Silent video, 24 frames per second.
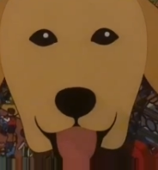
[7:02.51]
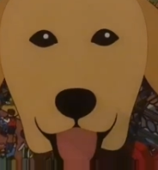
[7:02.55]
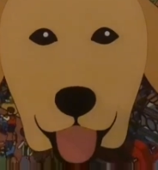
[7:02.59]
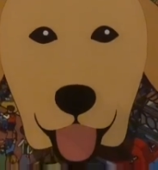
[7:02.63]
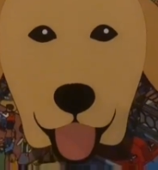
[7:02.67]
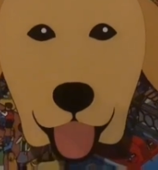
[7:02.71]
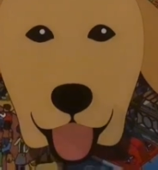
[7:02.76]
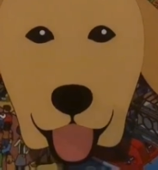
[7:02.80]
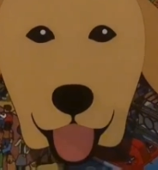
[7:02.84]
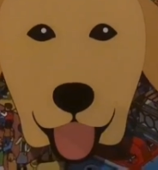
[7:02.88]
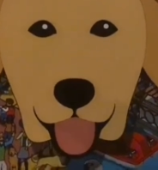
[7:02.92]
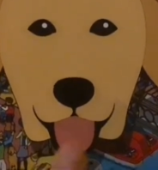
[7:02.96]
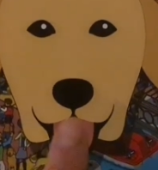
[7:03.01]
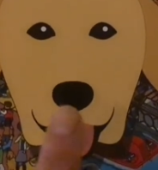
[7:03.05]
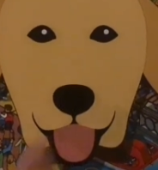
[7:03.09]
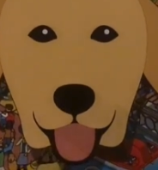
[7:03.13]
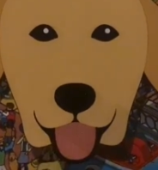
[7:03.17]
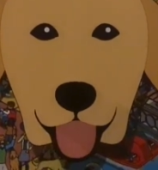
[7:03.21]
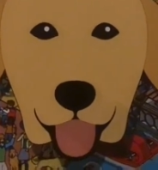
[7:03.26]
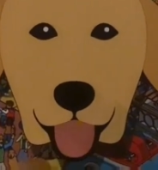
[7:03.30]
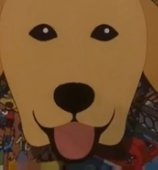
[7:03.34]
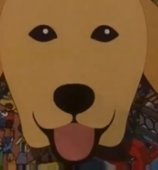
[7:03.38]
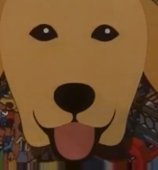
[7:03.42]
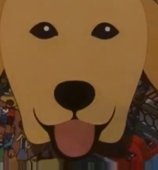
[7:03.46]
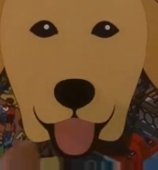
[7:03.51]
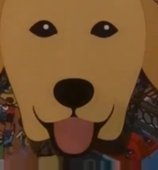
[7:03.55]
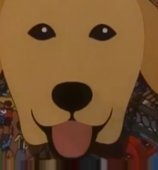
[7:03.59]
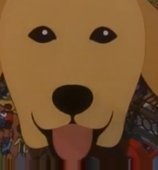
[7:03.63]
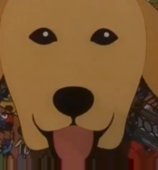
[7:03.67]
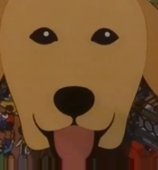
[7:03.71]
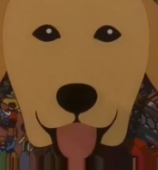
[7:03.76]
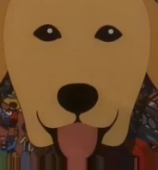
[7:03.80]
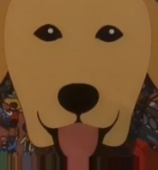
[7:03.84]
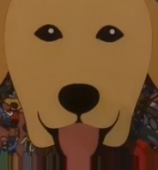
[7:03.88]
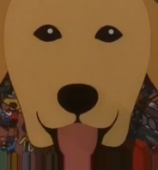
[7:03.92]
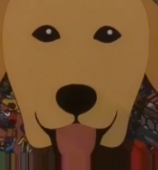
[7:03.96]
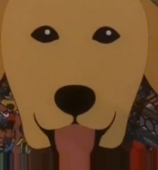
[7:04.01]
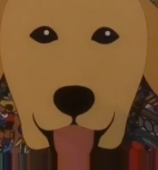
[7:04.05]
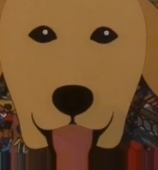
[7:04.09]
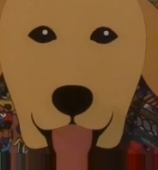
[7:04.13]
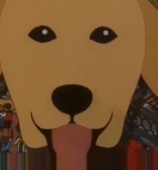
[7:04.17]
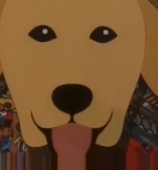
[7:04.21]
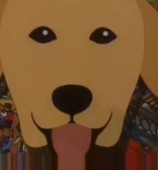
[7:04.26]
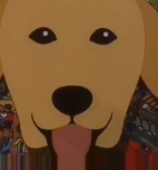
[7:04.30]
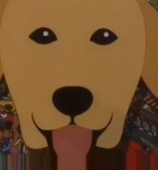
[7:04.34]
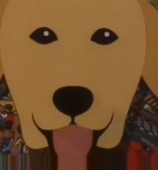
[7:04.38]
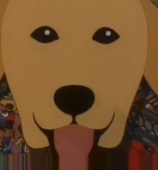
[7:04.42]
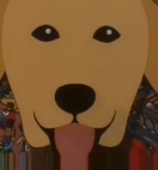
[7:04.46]
w programie,
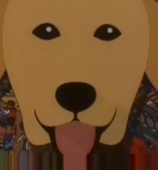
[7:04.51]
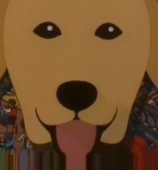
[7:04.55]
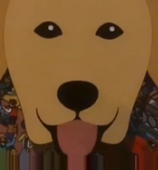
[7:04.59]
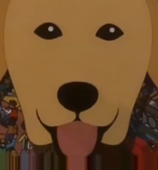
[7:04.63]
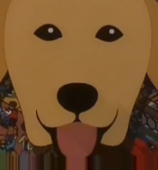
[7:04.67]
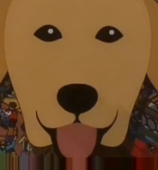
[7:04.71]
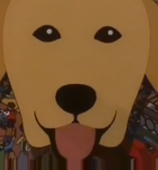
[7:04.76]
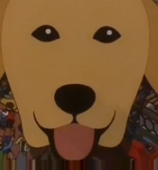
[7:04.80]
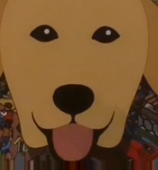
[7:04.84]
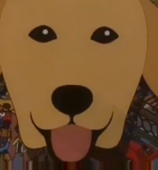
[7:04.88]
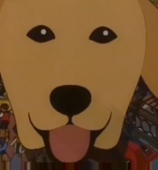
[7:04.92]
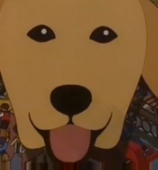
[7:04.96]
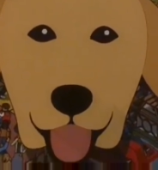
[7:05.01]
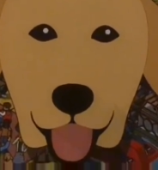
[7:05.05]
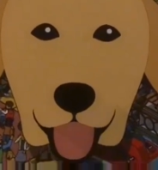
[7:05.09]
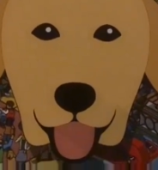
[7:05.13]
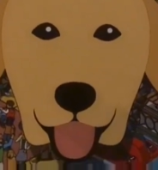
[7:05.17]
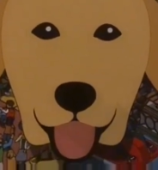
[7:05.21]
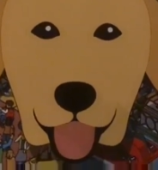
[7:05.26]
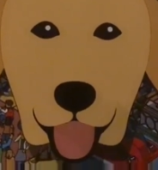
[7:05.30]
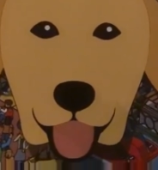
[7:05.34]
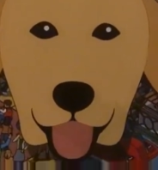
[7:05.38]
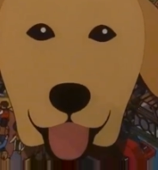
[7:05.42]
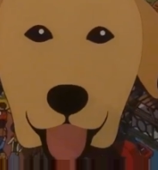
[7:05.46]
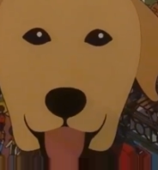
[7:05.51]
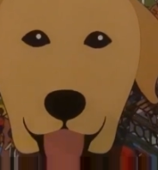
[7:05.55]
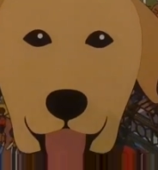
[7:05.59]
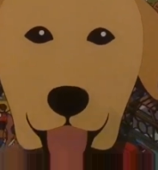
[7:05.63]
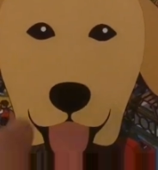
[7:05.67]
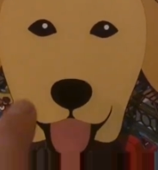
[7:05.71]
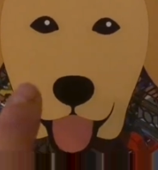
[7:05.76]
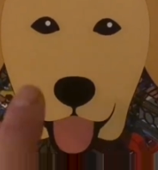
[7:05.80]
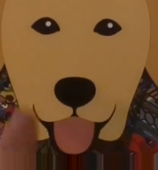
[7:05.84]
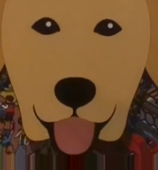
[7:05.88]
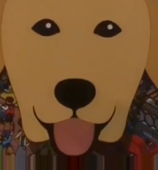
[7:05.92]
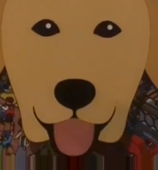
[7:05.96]
moi drodzy, Dragon's